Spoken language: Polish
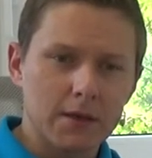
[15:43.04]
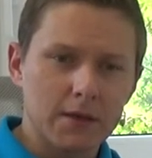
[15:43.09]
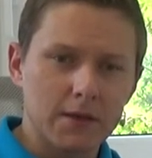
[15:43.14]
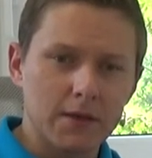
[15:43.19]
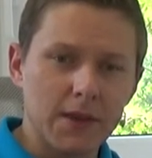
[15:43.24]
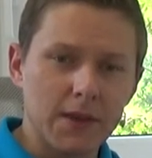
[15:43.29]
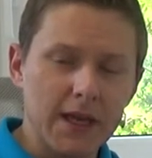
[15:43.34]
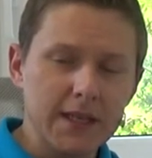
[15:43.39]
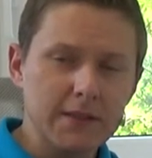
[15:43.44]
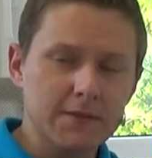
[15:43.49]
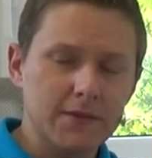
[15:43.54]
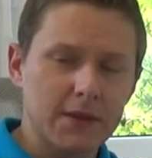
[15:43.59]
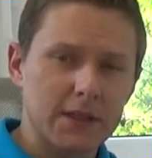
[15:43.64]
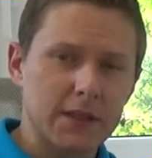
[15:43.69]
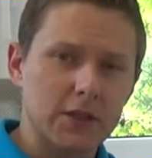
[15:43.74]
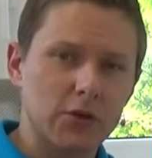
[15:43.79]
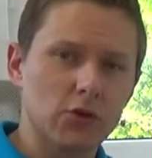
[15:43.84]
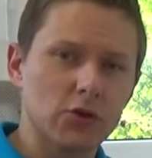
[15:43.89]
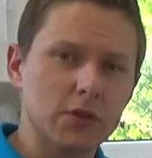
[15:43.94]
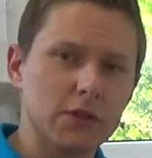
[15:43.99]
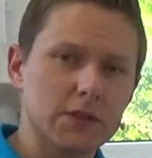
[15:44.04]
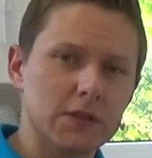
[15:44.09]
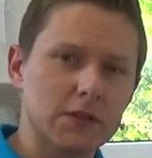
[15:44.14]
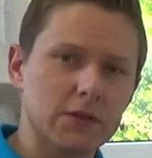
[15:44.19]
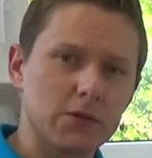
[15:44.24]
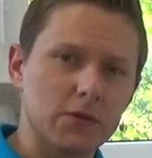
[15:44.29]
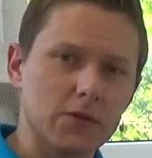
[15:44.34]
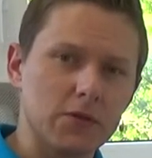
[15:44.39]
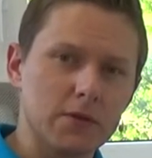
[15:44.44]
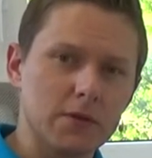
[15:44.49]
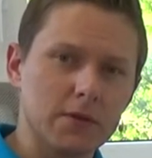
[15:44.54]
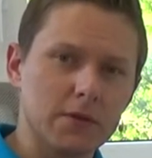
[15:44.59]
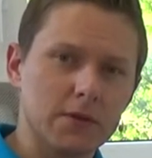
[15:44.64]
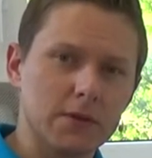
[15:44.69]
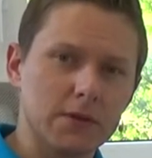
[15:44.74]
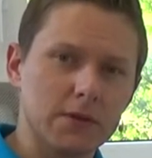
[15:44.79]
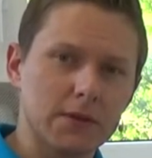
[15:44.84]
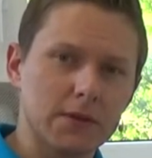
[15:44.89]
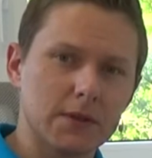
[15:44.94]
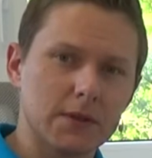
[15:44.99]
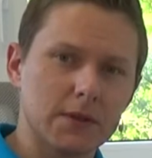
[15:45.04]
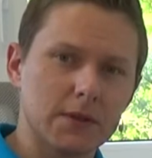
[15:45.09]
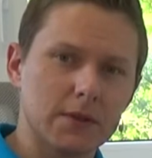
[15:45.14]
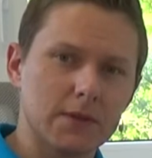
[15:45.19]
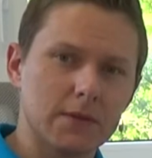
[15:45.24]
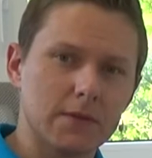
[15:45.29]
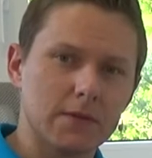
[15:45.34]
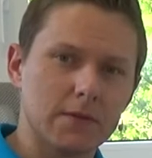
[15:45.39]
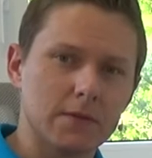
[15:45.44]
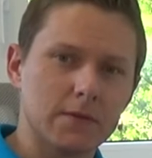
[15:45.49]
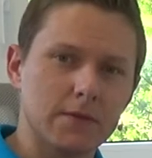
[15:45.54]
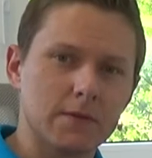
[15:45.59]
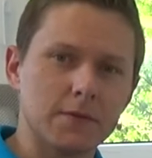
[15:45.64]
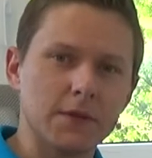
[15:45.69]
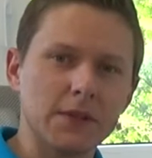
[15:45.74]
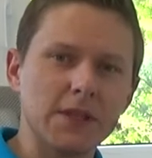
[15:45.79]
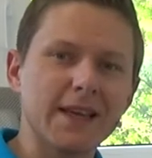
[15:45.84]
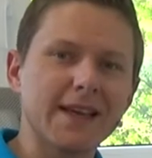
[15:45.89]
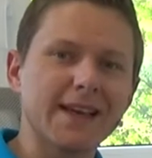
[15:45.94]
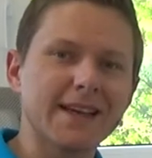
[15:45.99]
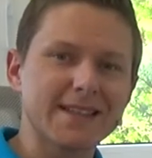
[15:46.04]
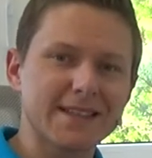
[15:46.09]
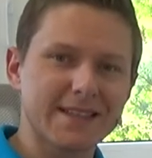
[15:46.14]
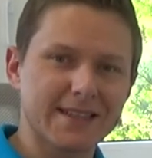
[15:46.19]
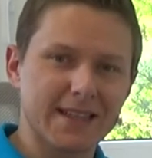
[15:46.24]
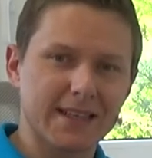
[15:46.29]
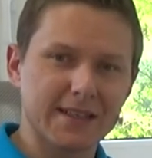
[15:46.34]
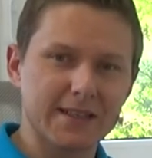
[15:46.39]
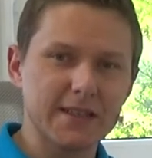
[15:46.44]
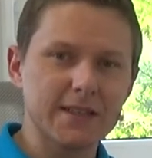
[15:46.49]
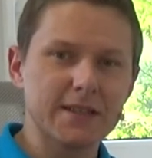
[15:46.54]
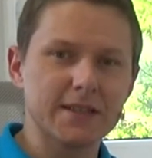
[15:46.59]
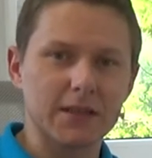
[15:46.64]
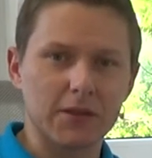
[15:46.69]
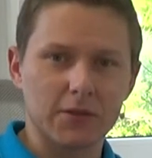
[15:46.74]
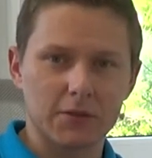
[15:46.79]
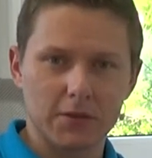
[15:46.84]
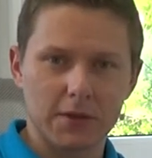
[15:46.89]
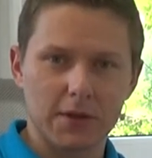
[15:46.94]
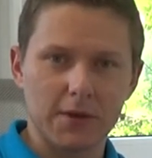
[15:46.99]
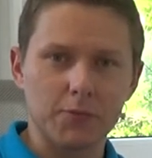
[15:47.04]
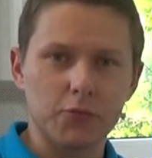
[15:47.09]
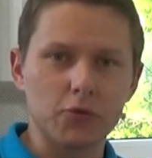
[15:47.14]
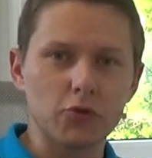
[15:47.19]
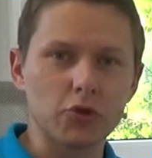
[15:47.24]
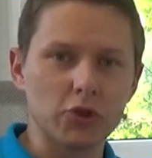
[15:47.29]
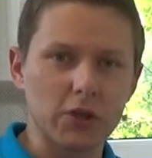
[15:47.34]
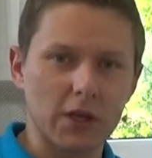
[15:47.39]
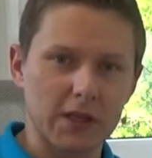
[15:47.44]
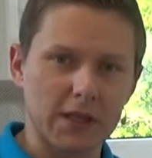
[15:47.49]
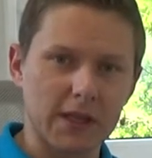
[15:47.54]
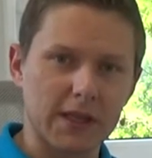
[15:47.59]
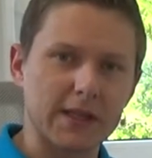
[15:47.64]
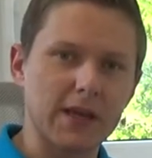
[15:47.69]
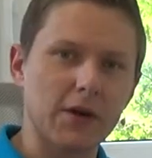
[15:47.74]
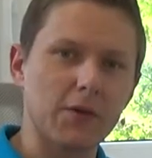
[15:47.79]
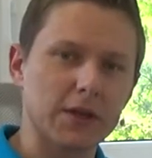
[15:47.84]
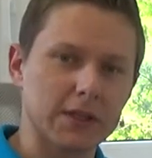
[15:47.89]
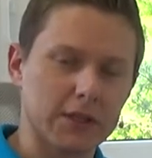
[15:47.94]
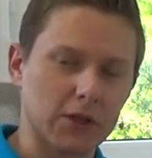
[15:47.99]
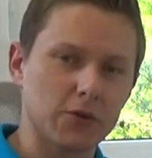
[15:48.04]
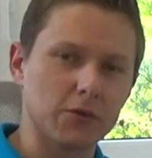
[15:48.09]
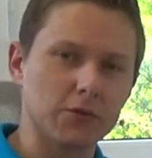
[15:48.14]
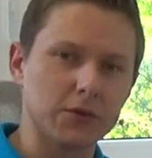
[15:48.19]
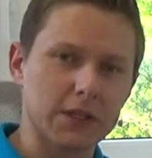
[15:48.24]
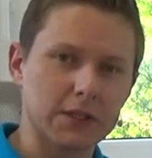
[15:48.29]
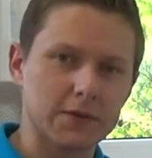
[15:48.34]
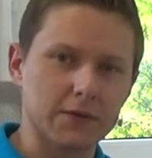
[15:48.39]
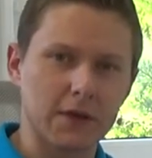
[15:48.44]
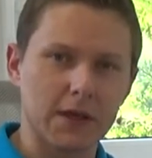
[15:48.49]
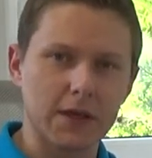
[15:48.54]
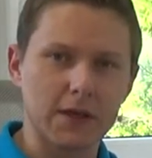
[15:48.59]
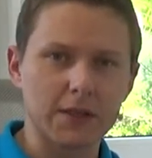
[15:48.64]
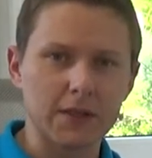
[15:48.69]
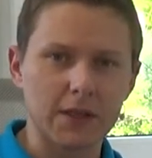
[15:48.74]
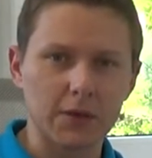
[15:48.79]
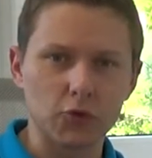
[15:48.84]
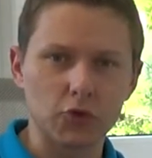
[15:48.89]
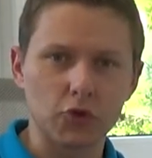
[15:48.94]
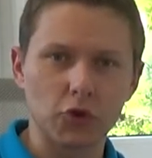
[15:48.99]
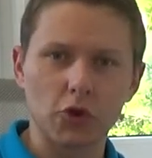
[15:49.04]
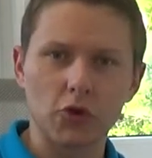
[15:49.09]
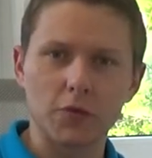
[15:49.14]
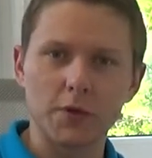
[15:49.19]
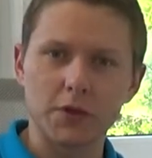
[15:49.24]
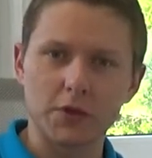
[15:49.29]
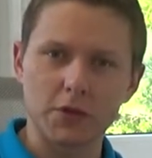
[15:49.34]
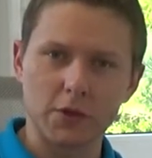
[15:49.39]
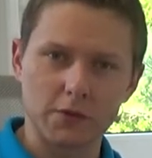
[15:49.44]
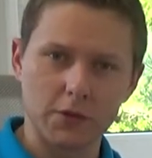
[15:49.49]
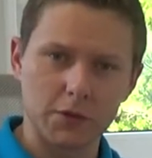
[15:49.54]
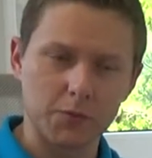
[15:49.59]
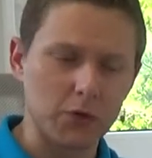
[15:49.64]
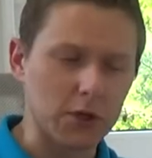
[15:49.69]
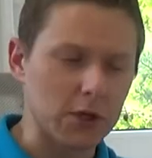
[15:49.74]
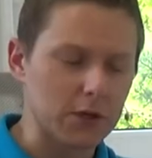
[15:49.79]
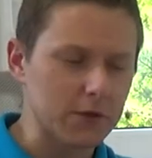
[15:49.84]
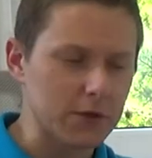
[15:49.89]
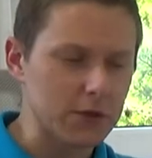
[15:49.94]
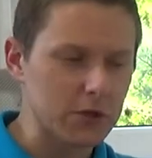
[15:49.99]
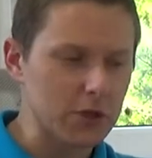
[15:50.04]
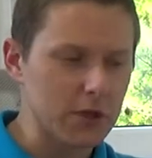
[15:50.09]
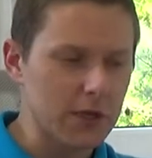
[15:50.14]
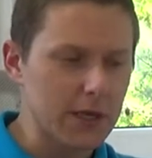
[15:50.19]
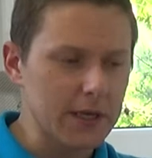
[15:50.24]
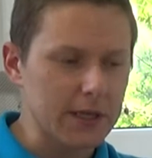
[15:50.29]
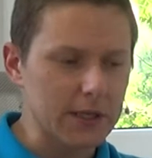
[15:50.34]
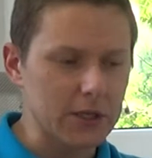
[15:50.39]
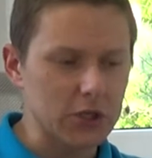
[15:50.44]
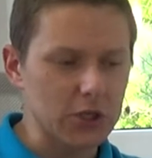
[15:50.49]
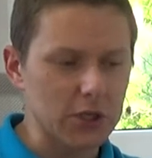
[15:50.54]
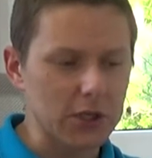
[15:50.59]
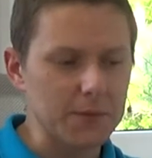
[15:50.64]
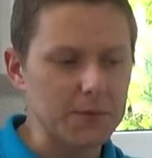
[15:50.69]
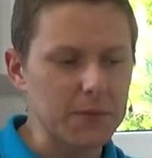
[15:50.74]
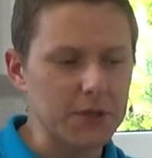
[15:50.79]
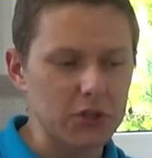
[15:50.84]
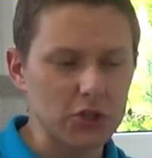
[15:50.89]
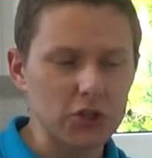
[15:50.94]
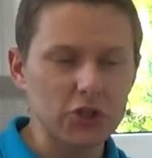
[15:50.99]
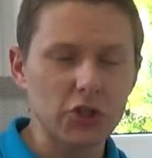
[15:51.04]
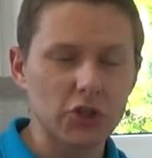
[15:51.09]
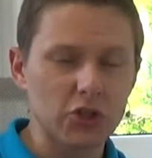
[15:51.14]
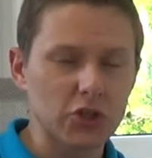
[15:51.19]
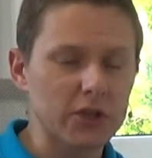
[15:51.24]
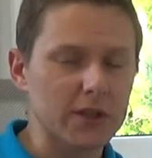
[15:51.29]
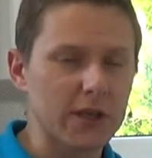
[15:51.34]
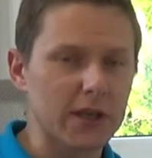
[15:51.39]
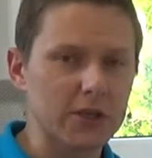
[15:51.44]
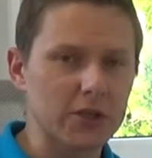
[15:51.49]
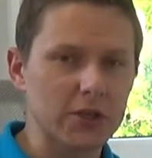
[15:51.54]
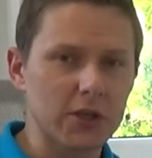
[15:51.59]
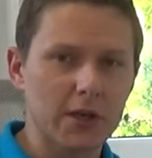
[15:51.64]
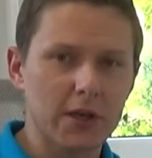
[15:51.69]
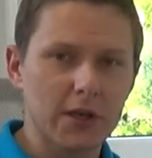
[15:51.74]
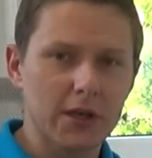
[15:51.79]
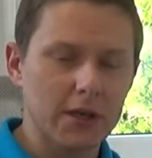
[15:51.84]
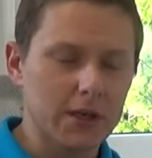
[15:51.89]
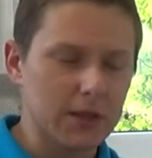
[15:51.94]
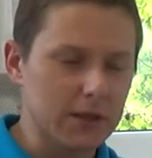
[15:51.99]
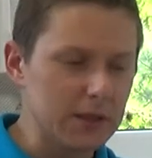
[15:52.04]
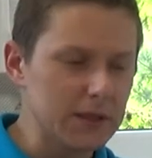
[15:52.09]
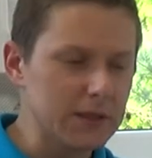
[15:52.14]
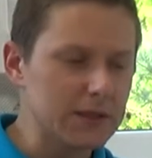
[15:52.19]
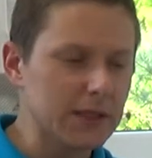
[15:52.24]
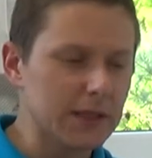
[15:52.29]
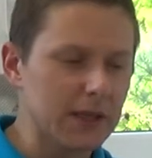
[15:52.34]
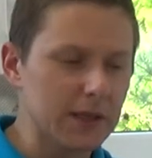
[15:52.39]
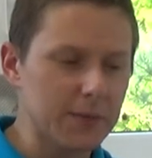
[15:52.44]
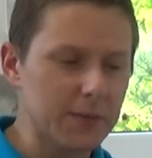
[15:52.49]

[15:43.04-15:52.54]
Nazwa tego listu wynika z tradycji, która później nadała taką nazwę temu dokumentowi, ponieważ jeżeli będziecie czytać list